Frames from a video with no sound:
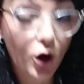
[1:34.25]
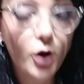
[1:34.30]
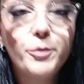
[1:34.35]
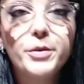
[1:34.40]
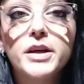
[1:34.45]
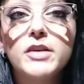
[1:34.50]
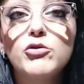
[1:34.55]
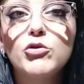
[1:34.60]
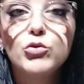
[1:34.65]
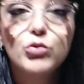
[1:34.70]
Ho
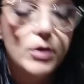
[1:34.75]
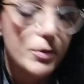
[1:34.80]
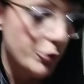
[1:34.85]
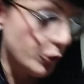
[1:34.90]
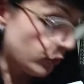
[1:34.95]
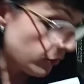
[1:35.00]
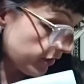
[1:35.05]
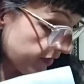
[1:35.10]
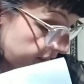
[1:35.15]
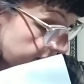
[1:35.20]
preso due
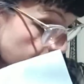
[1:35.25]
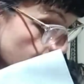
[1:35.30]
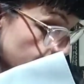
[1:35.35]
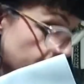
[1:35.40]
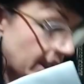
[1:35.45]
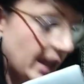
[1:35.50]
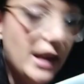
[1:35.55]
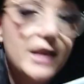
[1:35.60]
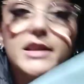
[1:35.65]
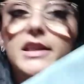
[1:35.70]
borse,
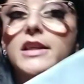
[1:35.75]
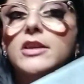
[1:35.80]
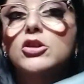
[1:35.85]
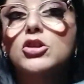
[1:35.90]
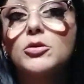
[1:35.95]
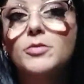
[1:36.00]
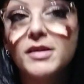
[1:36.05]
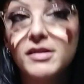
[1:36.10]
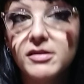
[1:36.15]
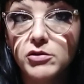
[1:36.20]
una là
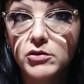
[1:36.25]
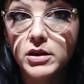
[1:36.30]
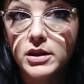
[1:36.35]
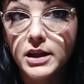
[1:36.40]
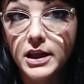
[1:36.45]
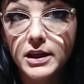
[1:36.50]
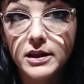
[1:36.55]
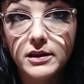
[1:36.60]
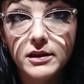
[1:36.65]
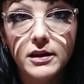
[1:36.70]
dentro ma sono
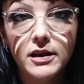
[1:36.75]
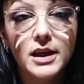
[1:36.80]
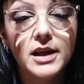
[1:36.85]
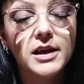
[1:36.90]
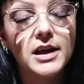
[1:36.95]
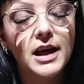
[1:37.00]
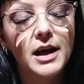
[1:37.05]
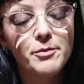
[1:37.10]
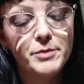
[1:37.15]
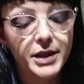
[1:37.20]
identiche,
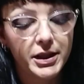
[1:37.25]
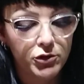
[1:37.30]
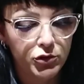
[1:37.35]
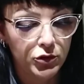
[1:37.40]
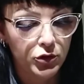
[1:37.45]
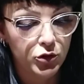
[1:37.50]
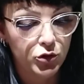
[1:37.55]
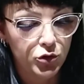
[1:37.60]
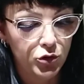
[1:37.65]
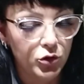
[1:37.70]
cambia
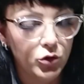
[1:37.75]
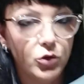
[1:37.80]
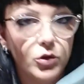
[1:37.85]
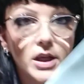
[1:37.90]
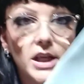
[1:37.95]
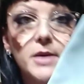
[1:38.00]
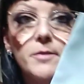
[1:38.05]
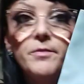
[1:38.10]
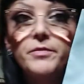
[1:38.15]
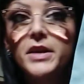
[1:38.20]
solo il
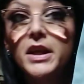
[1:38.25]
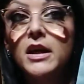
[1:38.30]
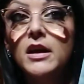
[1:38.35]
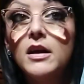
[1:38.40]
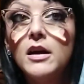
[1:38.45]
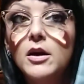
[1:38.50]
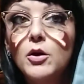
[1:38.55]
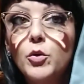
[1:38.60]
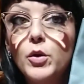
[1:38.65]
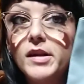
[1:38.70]
colore
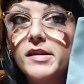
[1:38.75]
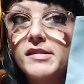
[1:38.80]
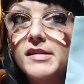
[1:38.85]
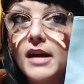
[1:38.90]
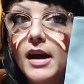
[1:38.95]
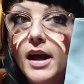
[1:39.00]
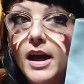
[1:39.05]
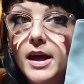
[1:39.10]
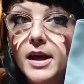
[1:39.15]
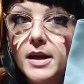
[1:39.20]

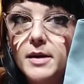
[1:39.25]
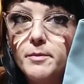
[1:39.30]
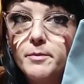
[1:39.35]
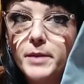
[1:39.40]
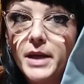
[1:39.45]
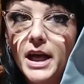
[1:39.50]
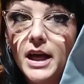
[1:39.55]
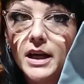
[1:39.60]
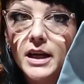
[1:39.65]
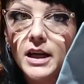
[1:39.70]
questa è
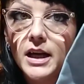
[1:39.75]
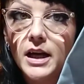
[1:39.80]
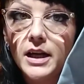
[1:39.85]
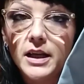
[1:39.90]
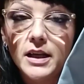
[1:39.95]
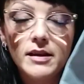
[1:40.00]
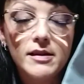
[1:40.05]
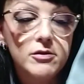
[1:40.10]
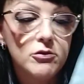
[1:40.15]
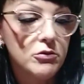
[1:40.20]
bianca
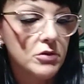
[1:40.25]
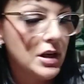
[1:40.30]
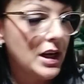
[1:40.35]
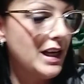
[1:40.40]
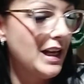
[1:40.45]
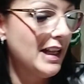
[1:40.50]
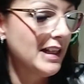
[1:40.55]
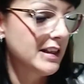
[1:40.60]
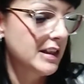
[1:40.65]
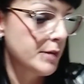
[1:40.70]
e azzurra,
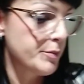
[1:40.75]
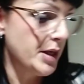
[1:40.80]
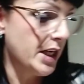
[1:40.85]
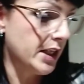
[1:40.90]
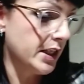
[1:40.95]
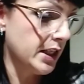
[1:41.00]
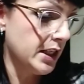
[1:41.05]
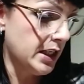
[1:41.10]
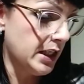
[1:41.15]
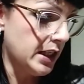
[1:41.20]
l'altra è
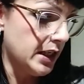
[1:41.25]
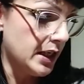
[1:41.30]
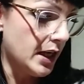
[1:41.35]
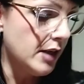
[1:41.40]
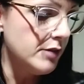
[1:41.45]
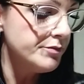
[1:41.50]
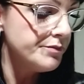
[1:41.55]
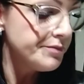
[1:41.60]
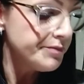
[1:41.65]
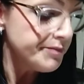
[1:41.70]
bianca e nera.